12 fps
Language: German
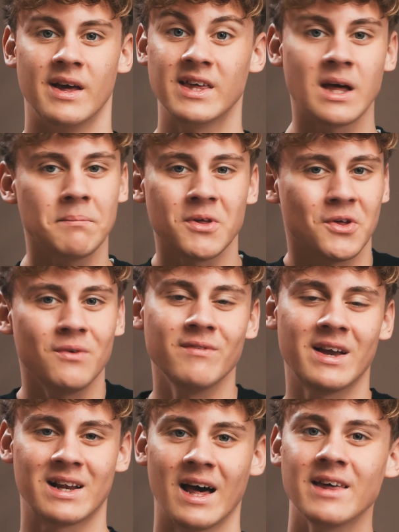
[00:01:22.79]
Ich habe mich
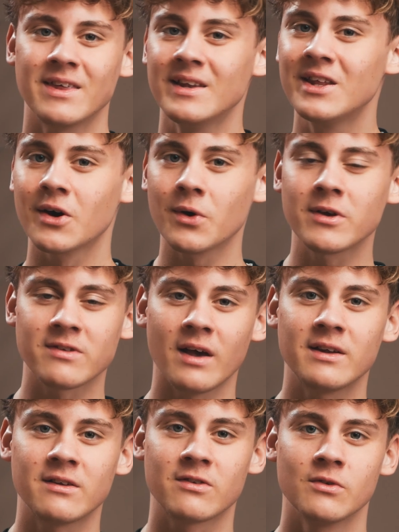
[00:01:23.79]
irgendwie gleich in die
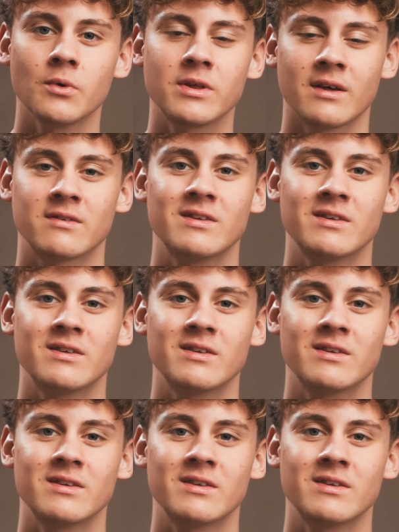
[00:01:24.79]
Rückseite des Nokia